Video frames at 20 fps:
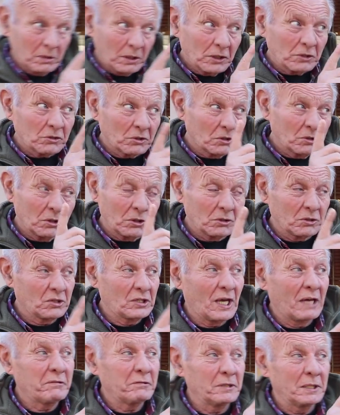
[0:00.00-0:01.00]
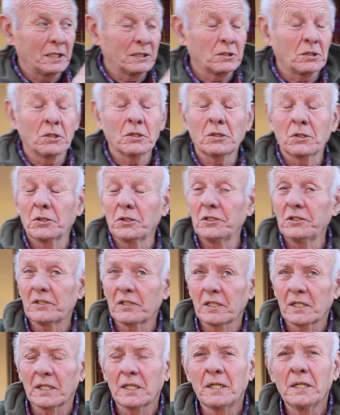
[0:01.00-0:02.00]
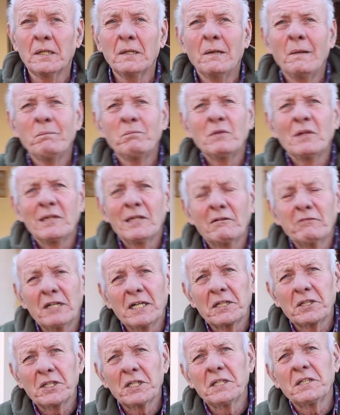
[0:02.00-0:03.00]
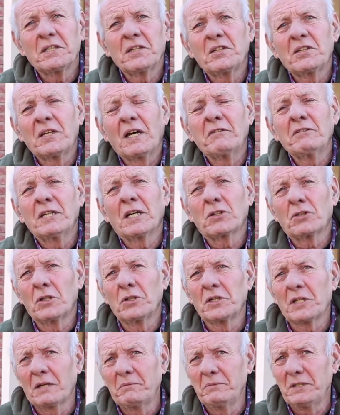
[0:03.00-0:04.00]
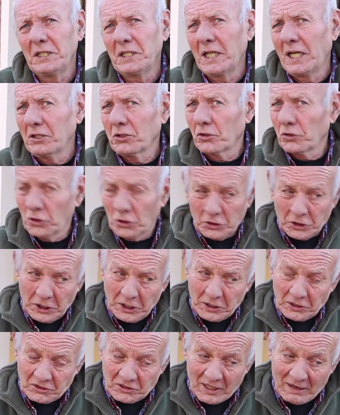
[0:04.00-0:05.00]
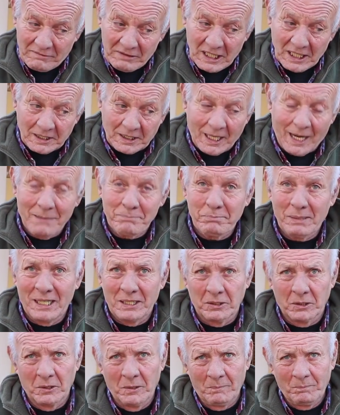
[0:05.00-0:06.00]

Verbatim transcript: Eso no lo sabía el Coco, dice que la vertiente se había contaminado. Yo creí que se había tapado.